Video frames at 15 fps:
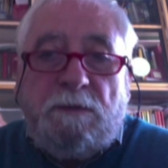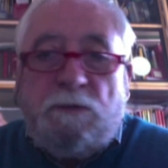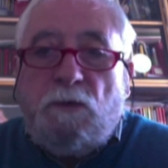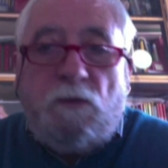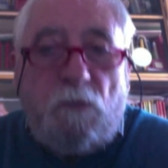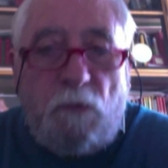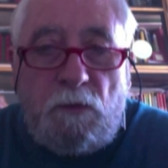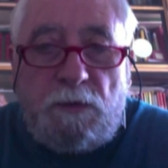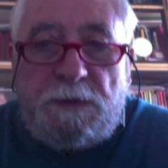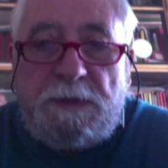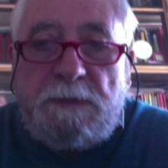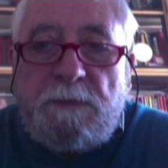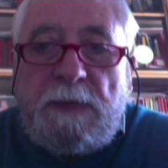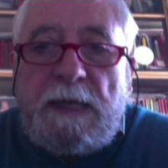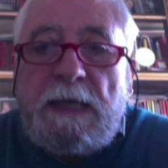non
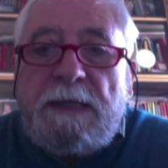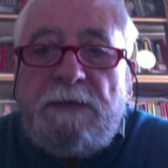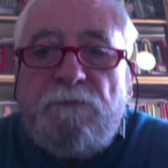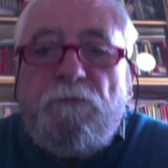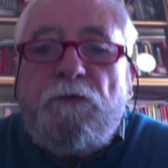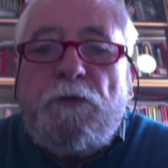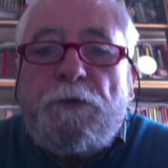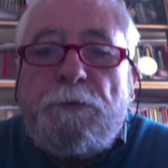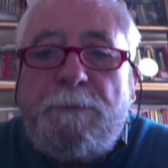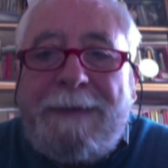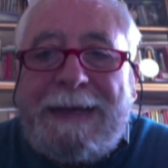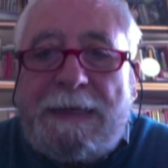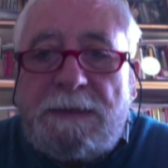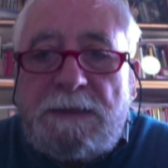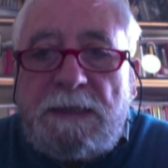ultima,
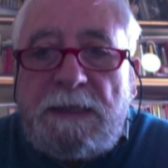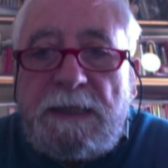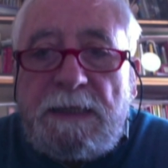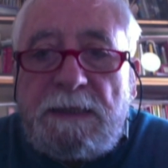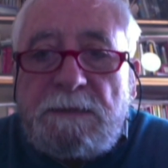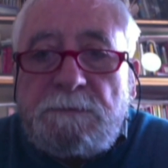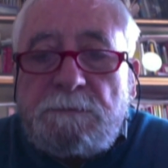informatica,